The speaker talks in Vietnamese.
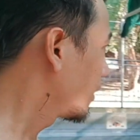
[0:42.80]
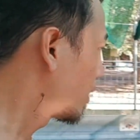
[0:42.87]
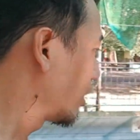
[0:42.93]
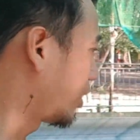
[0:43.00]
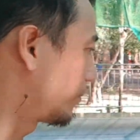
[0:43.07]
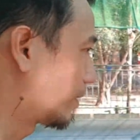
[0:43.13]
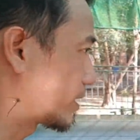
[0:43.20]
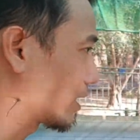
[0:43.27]

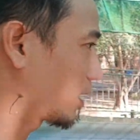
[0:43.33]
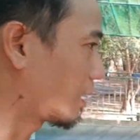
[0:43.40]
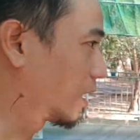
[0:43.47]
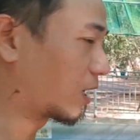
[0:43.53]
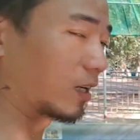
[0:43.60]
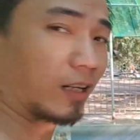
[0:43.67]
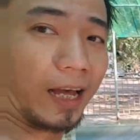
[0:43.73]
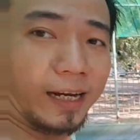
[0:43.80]
Rồi mình sẽ
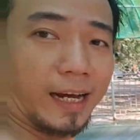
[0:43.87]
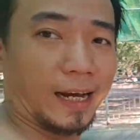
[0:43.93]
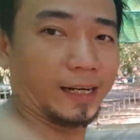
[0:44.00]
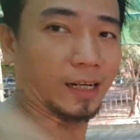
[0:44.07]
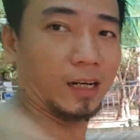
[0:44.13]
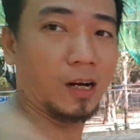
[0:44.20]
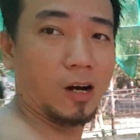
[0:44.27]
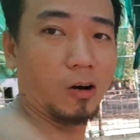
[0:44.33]
đại
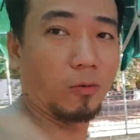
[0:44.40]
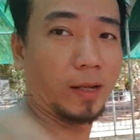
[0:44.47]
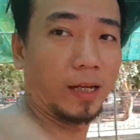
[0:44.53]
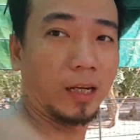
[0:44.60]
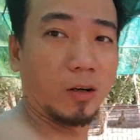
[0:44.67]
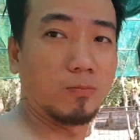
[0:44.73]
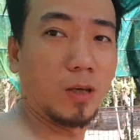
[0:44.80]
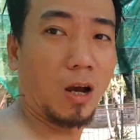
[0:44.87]
khái cái hồ
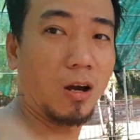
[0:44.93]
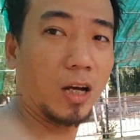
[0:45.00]
đây thì cũng nhỏ